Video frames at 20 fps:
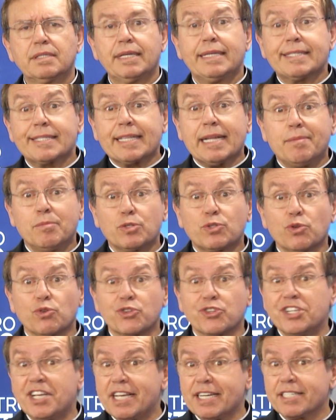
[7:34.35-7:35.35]
Estamos nos
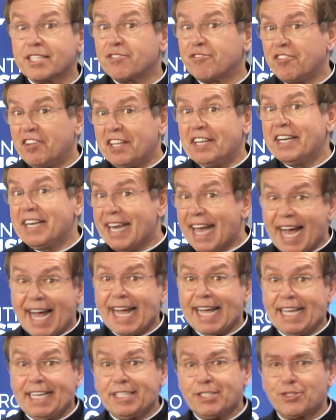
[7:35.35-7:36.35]
dias
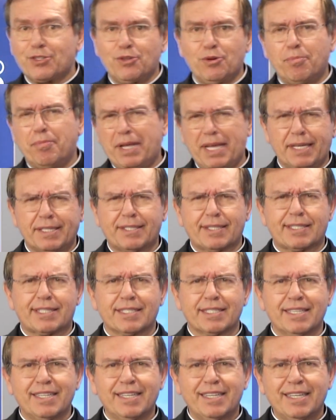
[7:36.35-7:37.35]
finais do mês